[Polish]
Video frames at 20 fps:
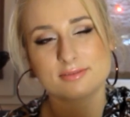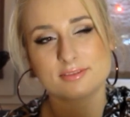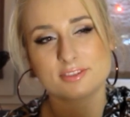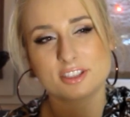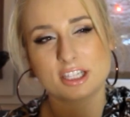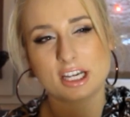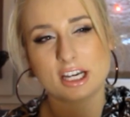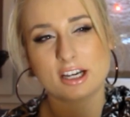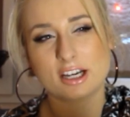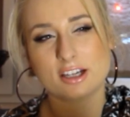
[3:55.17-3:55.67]

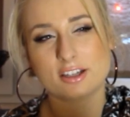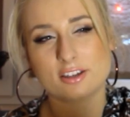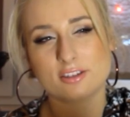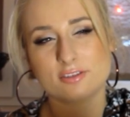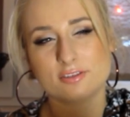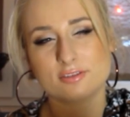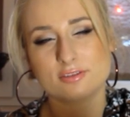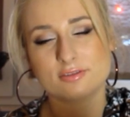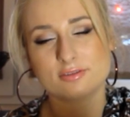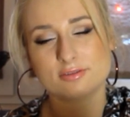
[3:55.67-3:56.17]
czaro,
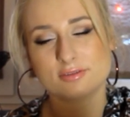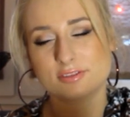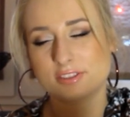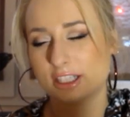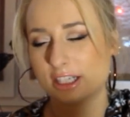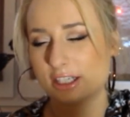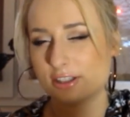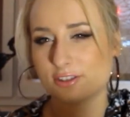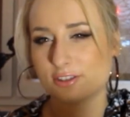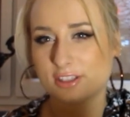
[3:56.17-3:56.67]

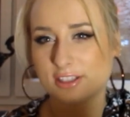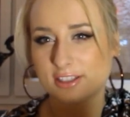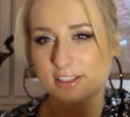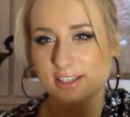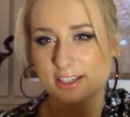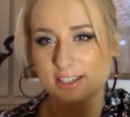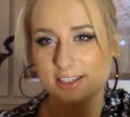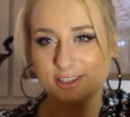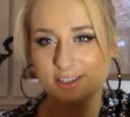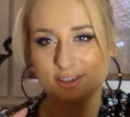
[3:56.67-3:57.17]
Czarodziej z
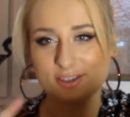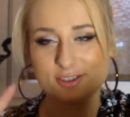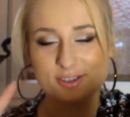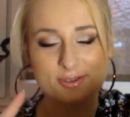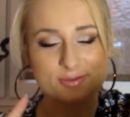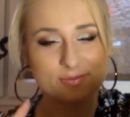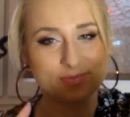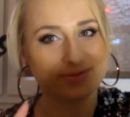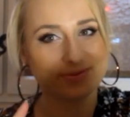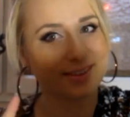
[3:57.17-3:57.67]
Krainy Os,
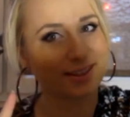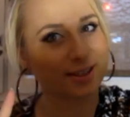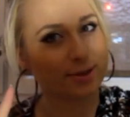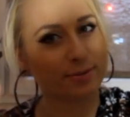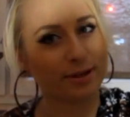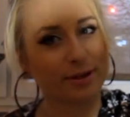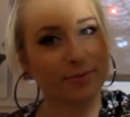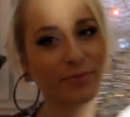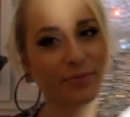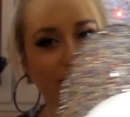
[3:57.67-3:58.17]

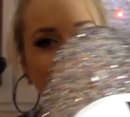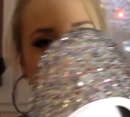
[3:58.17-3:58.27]
chyba